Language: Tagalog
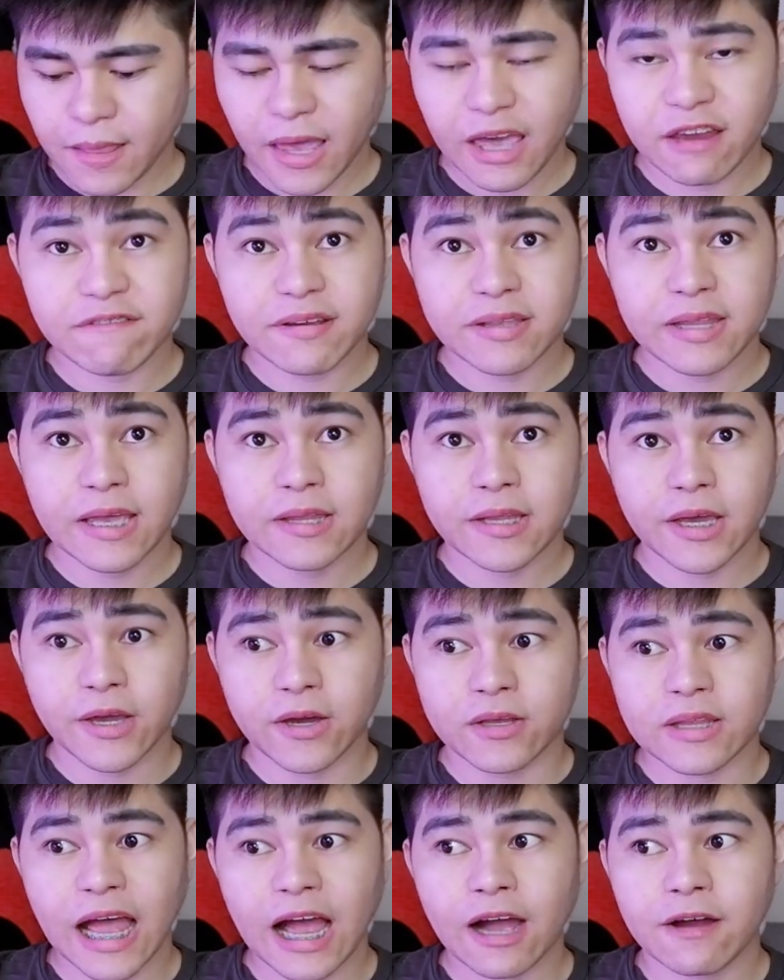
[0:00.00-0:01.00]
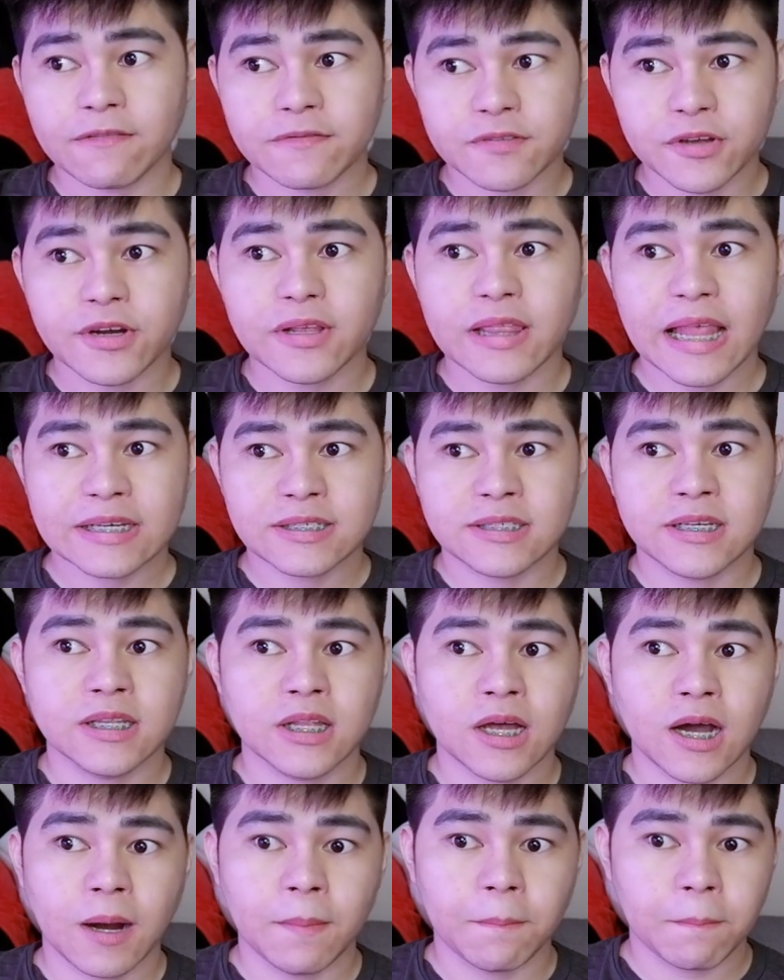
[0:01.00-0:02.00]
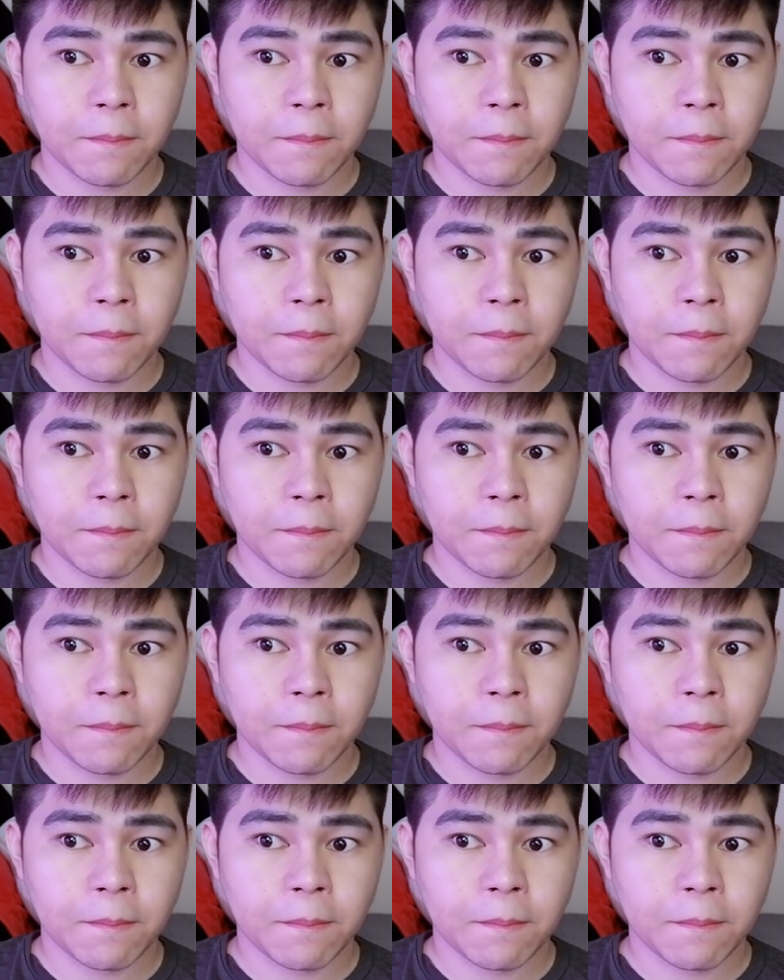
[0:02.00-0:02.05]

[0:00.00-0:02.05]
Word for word: everyday na yon after less than a